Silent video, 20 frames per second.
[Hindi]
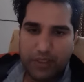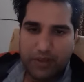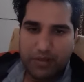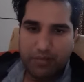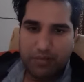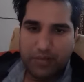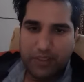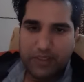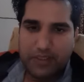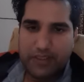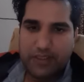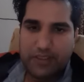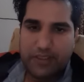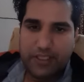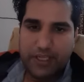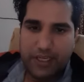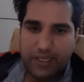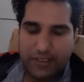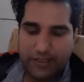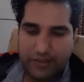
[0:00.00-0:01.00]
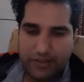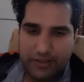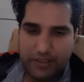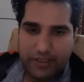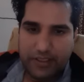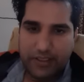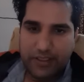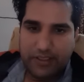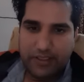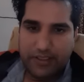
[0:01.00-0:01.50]
एक मत्स्य न्याय जिसे
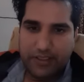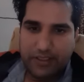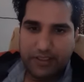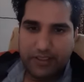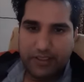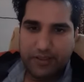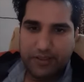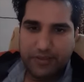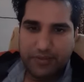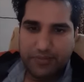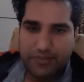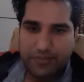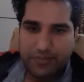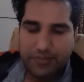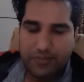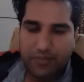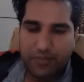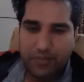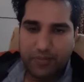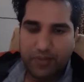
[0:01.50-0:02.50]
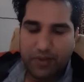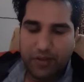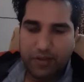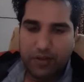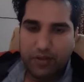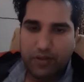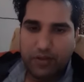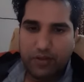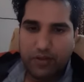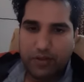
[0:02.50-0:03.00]
कहते हैं
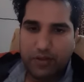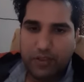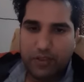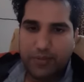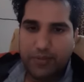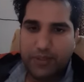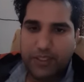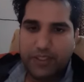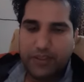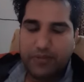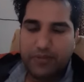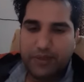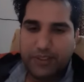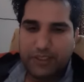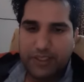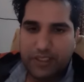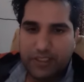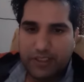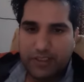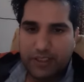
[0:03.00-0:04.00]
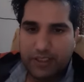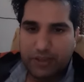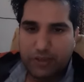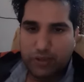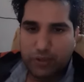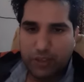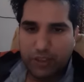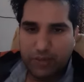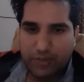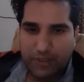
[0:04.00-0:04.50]
कि बड़ी मछली जहाँ
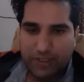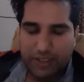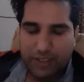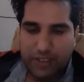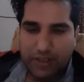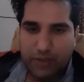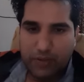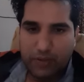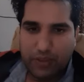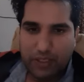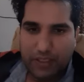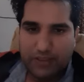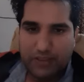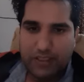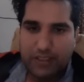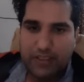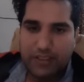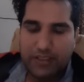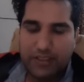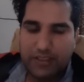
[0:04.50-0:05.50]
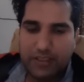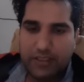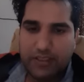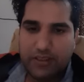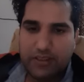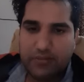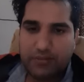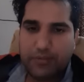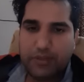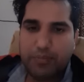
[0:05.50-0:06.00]
छोटी मछली को खा जाती है
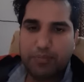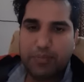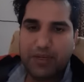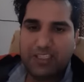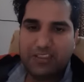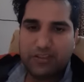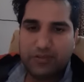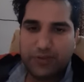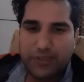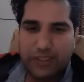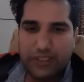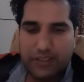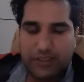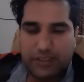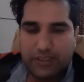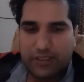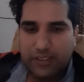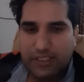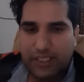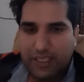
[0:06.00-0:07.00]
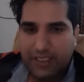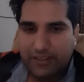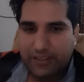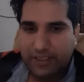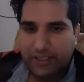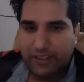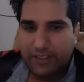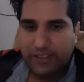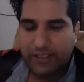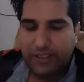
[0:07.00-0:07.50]
एकदम जब पाश्विक स्थिति आ
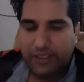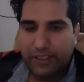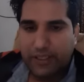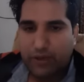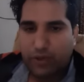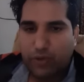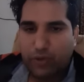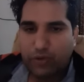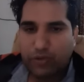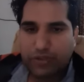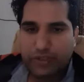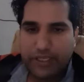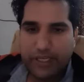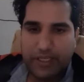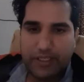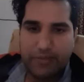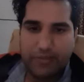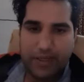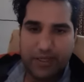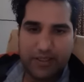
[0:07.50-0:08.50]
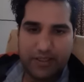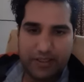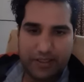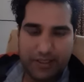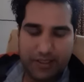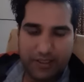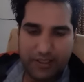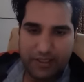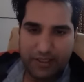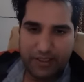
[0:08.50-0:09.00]
जाती है लोग त्राहीबान
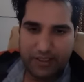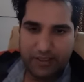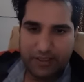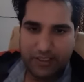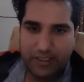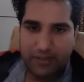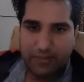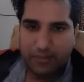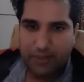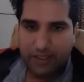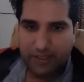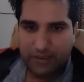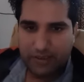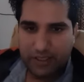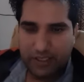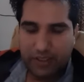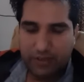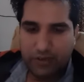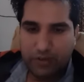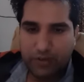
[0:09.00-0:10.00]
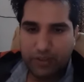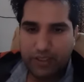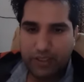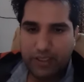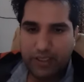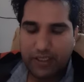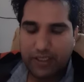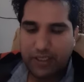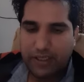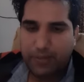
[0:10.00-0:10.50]
करने लगते हैं परेशान होने
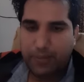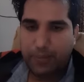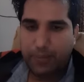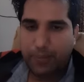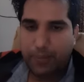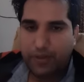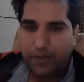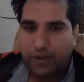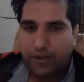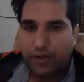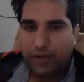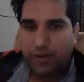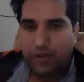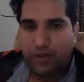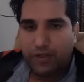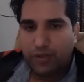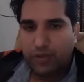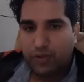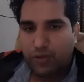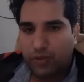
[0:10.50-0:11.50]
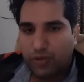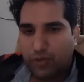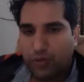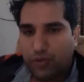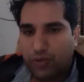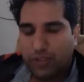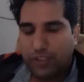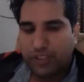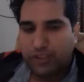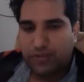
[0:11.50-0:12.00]
लगे तो
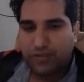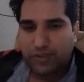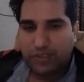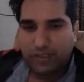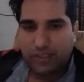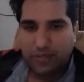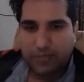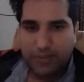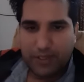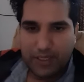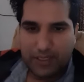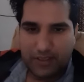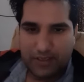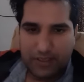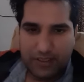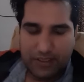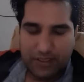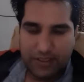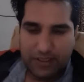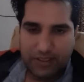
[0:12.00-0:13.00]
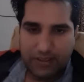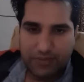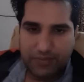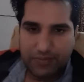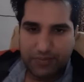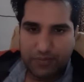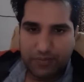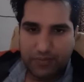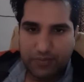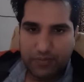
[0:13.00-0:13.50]
लोगों ने ईश्वर से प्रार्थना की
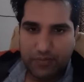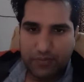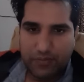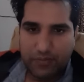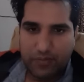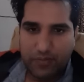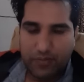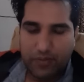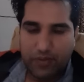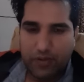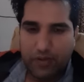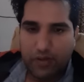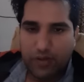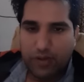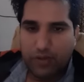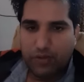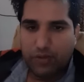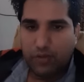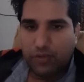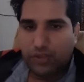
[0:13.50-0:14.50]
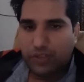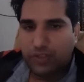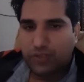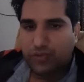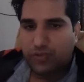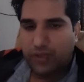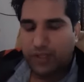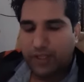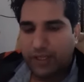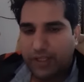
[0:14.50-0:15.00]
तो
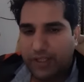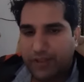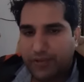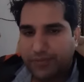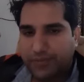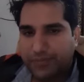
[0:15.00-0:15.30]
ईश्वर ने